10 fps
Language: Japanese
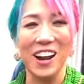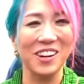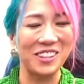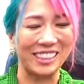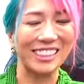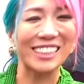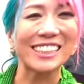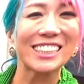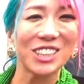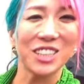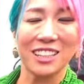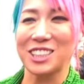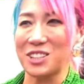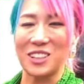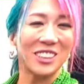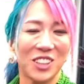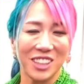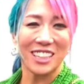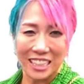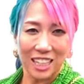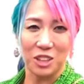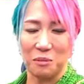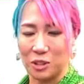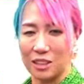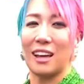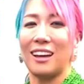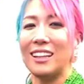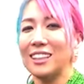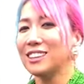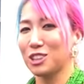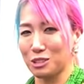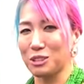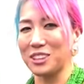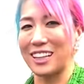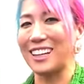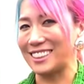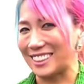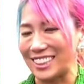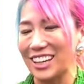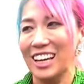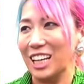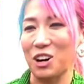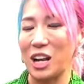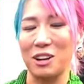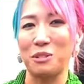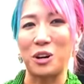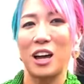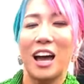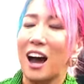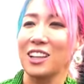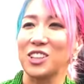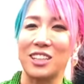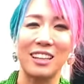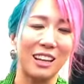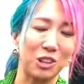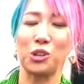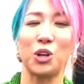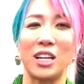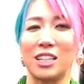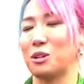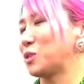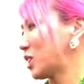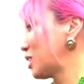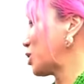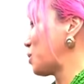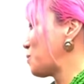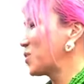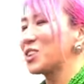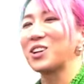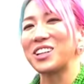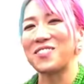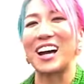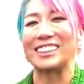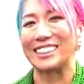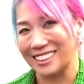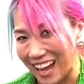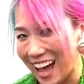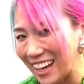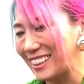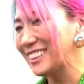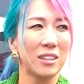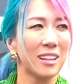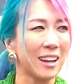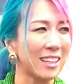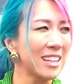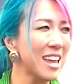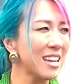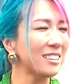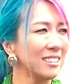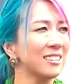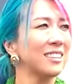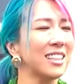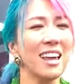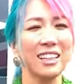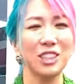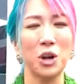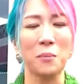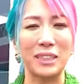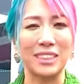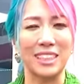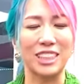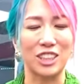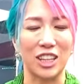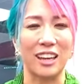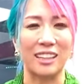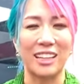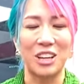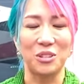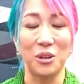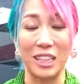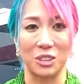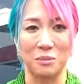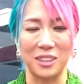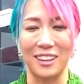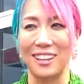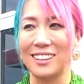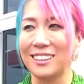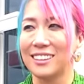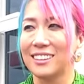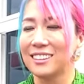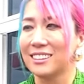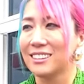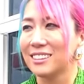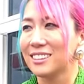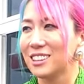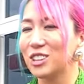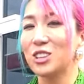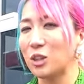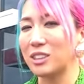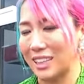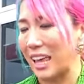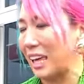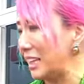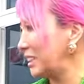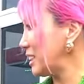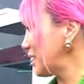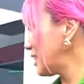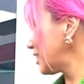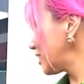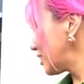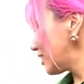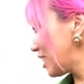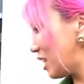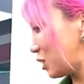めちゃくちゃ貴重な車乗ってるやんと思ってちょっととりあえずこれはもうあの記念に撮っとかなと思ってと撮りましたなんか2年2年以上待ちらしくてわっと思って通行ってえっ